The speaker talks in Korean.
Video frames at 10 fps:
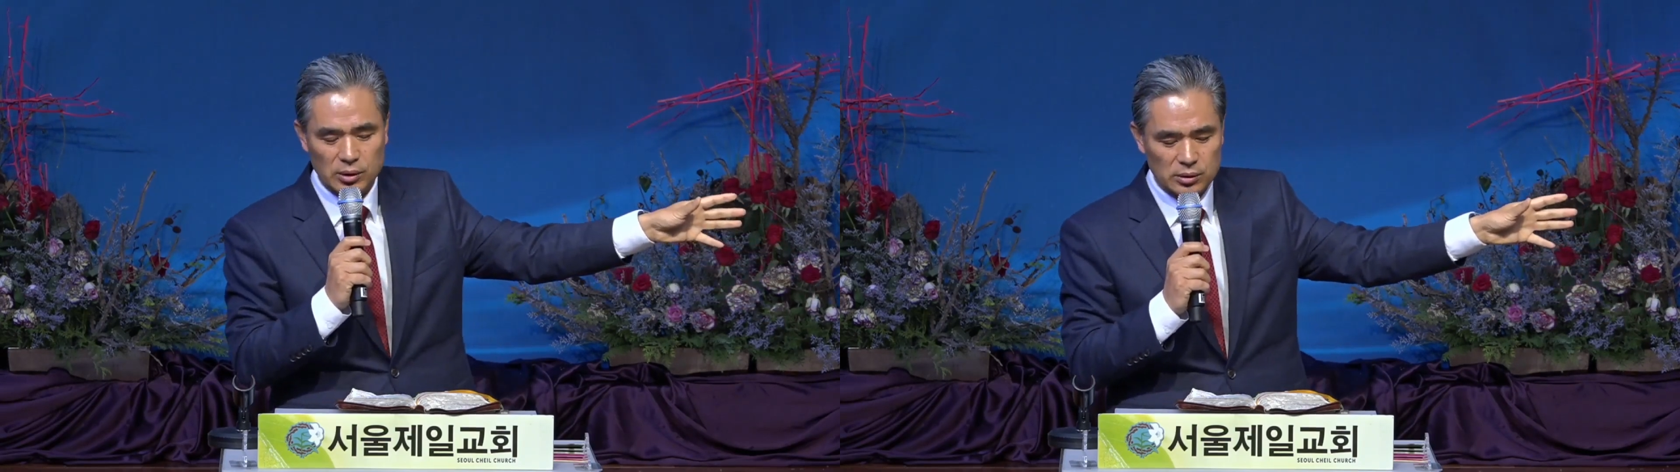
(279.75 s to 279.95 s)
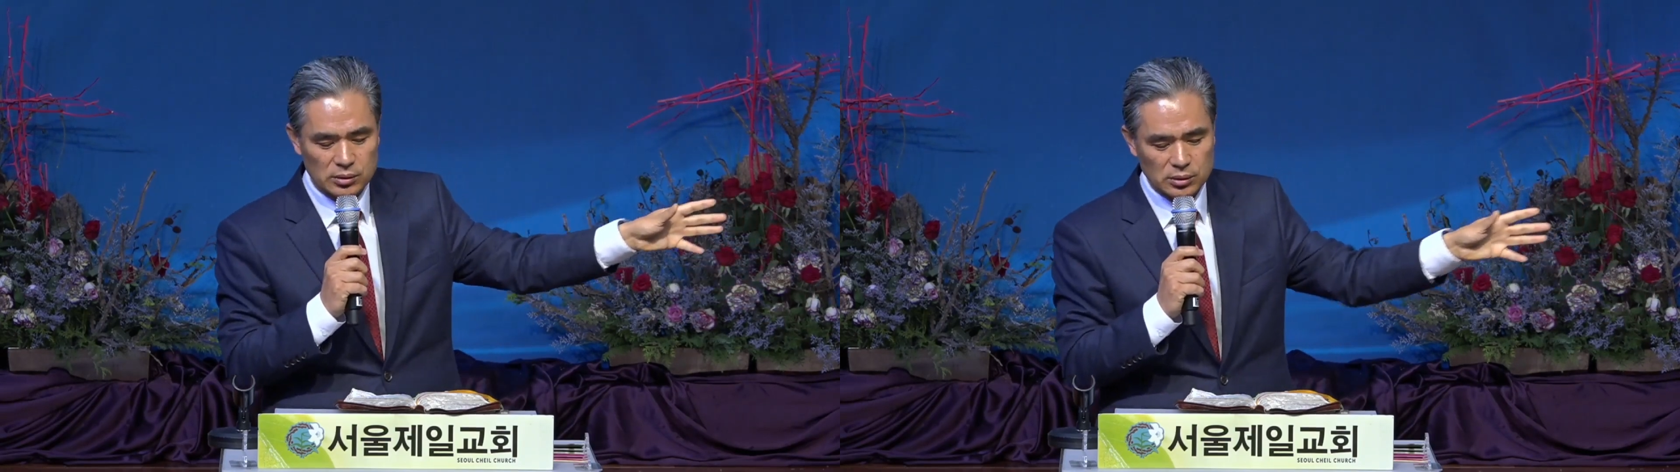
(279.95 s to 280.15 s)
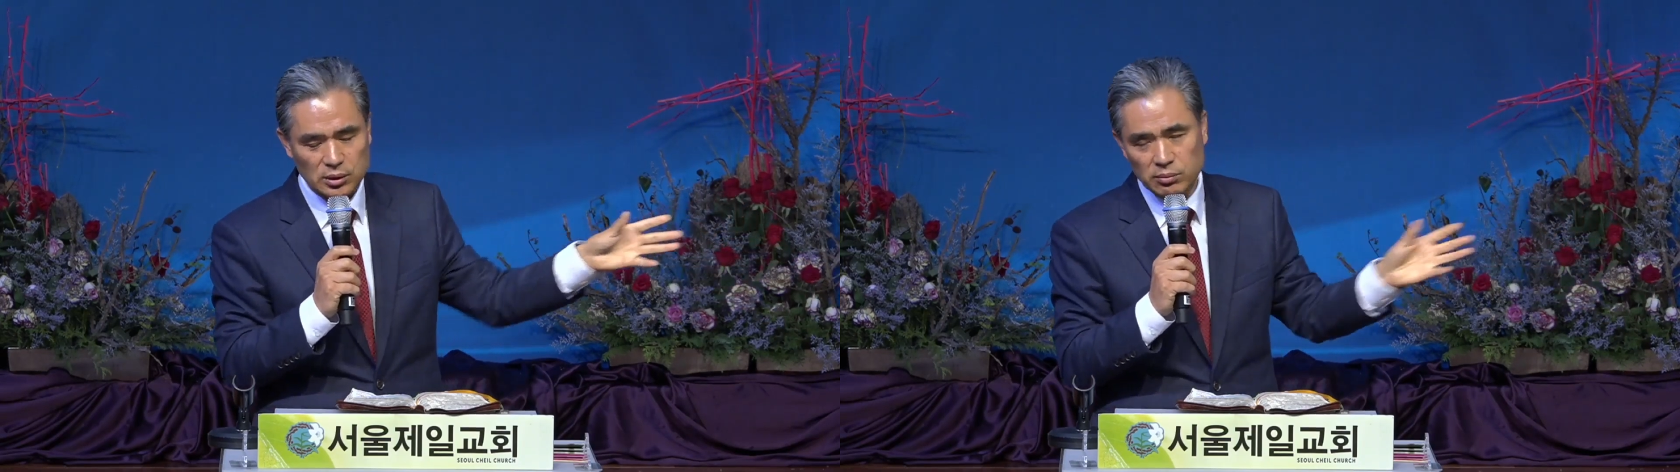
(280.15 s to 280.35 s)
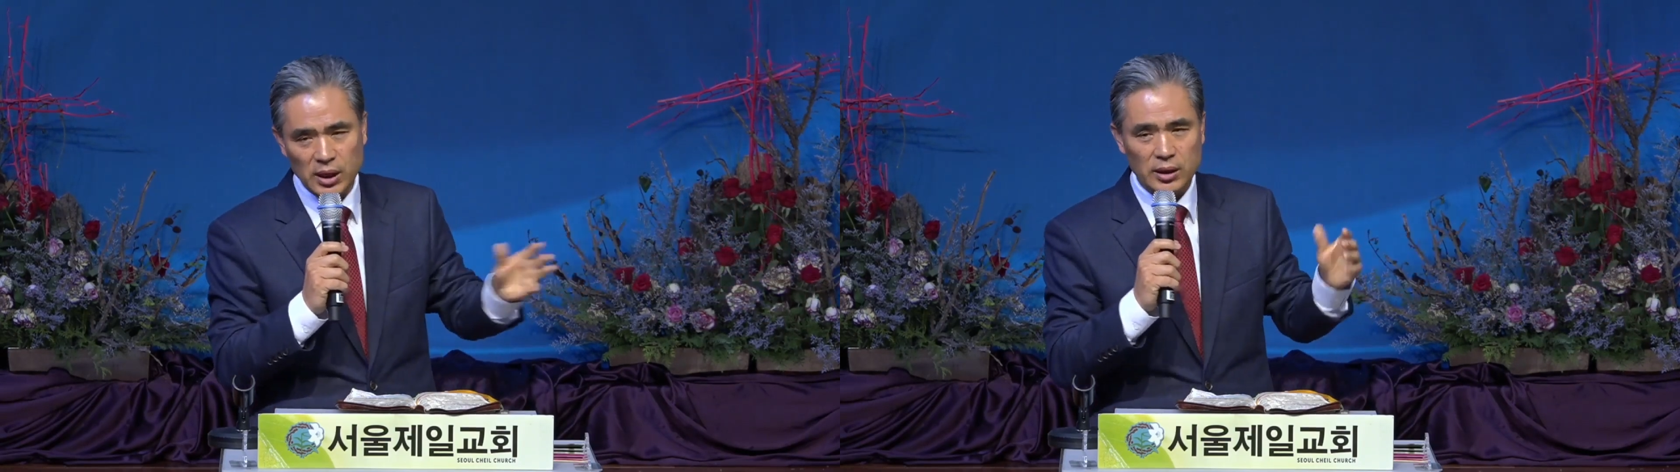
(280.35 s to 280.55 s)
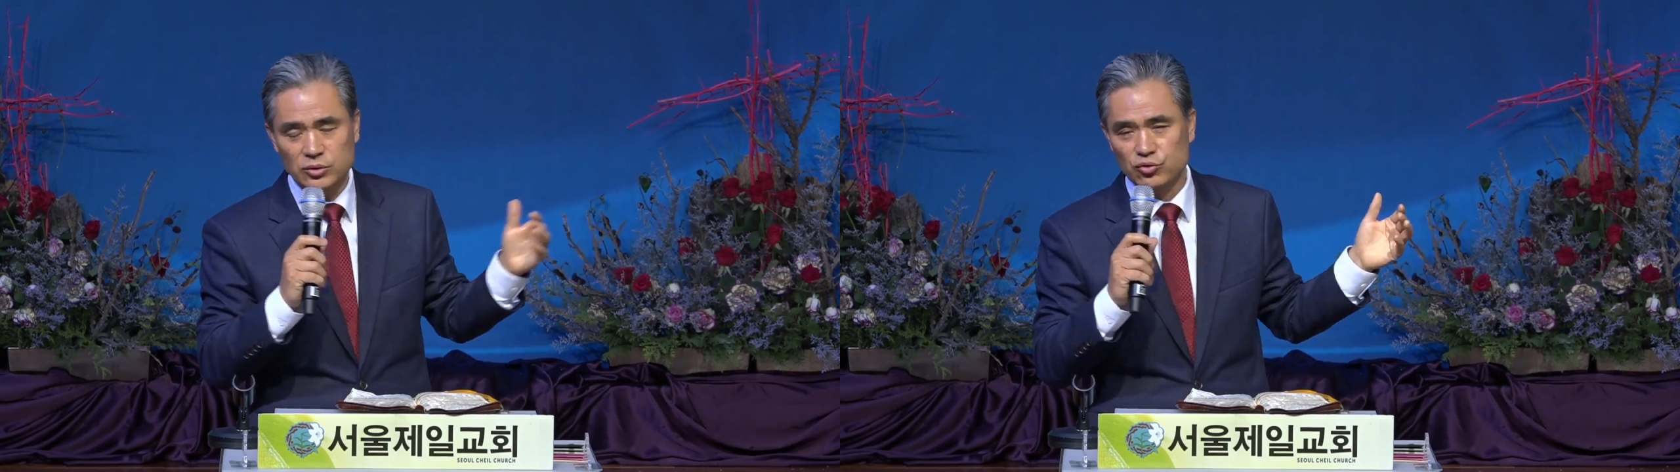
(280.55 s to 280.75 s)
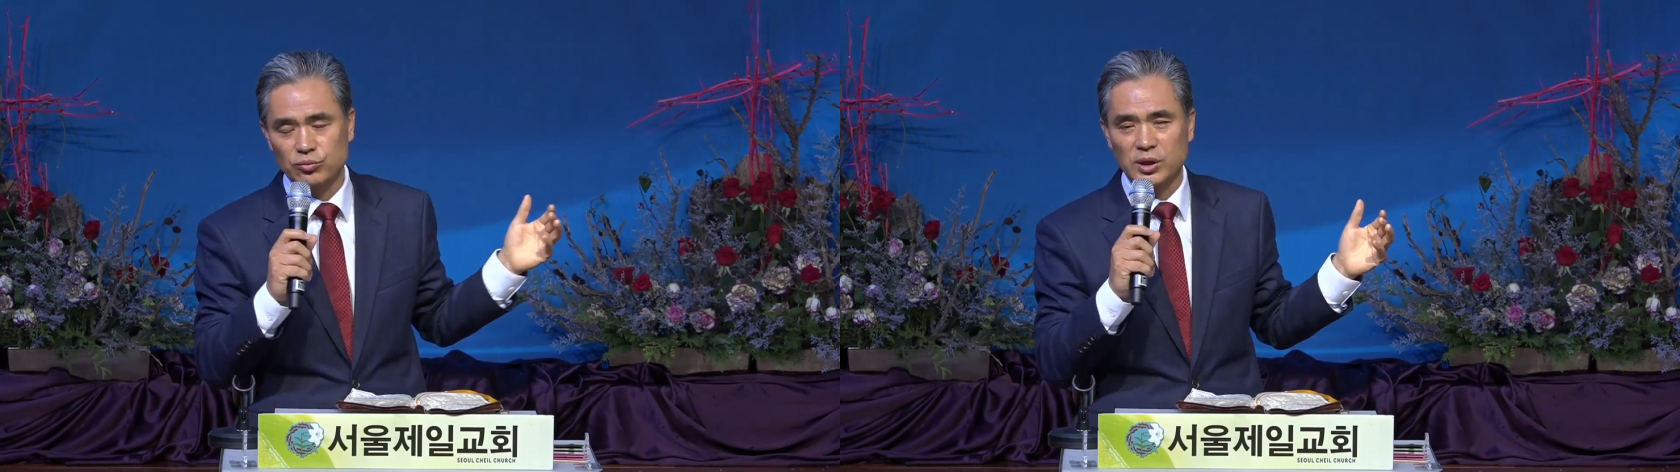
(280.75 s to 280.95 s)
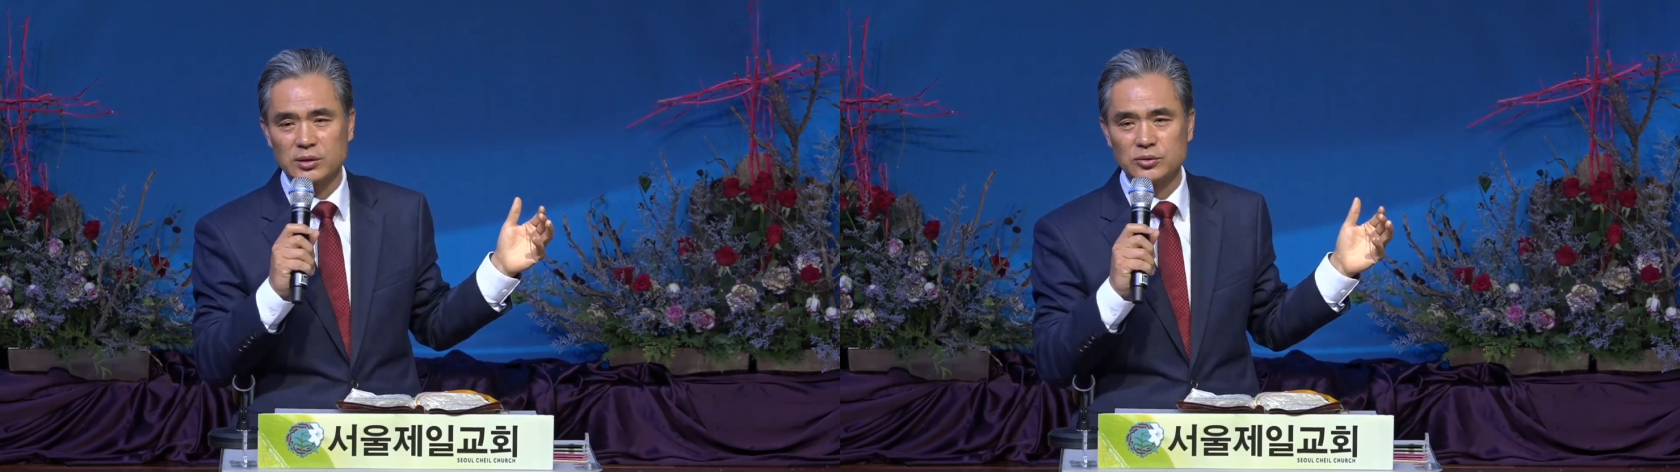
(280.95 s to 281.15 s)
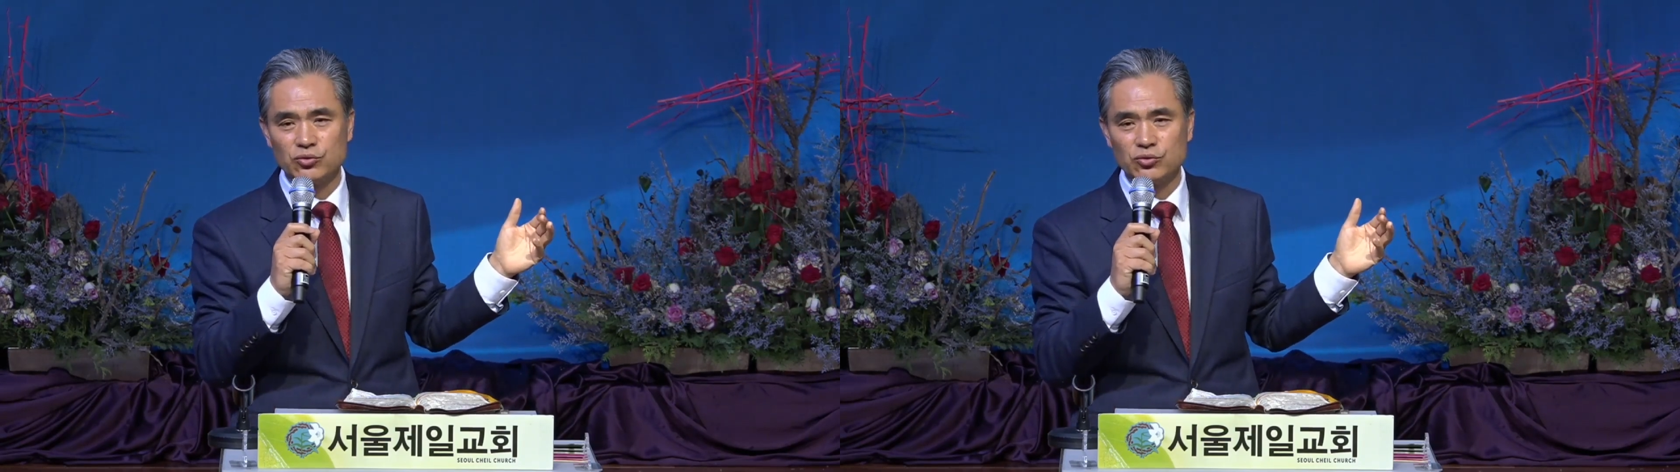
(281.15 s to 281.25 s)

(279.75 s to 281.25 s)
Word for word: 그 얼마나 수많은